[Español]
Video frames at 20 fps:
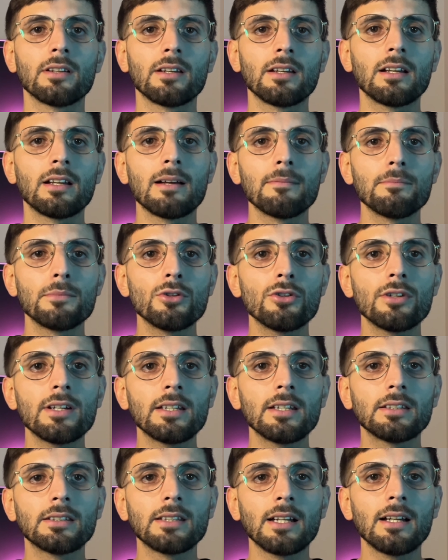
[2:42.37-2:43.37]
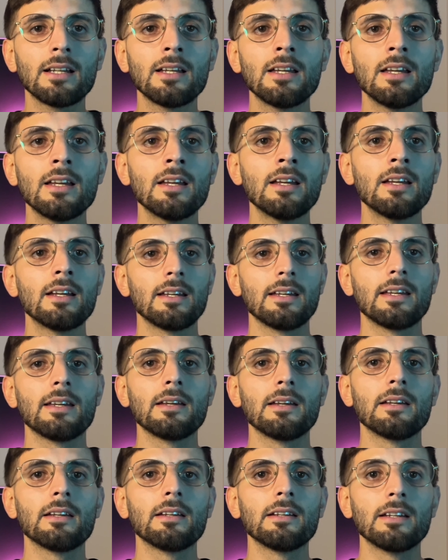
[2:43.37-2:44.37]
En cambio esta
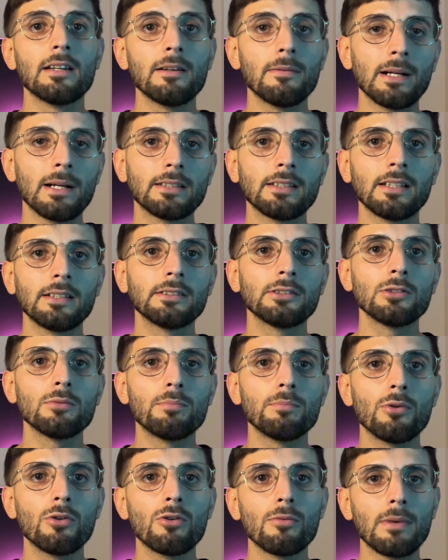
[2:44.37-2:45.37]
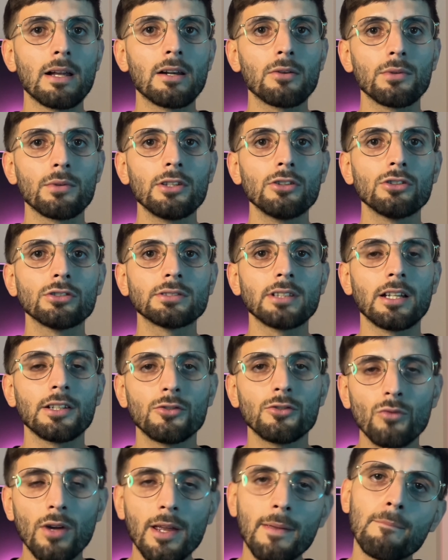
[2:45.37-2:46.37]
eh, es bastante un poco más ruidosa,
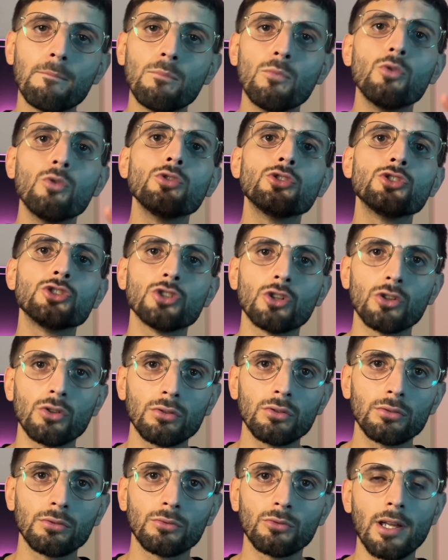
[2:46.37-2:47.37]
no es mucho,